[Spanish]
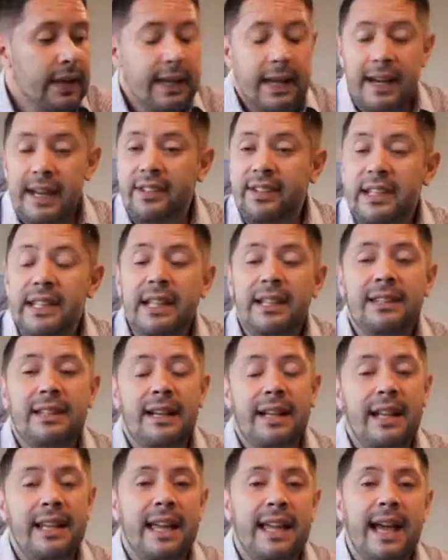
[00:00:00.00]
La siguiente
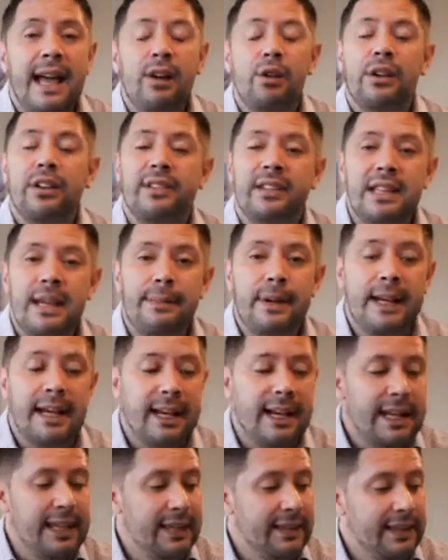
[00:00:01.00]
ley es algo que se llama la
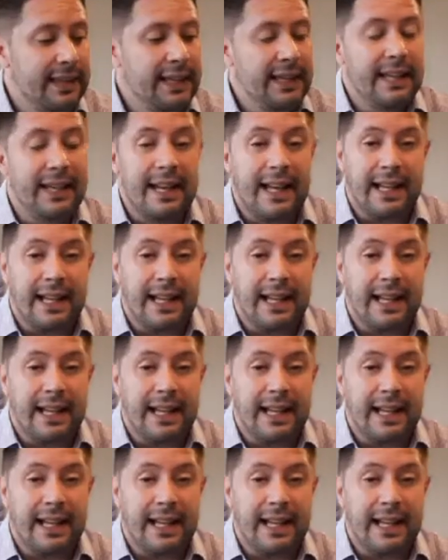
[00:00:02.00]
ley de la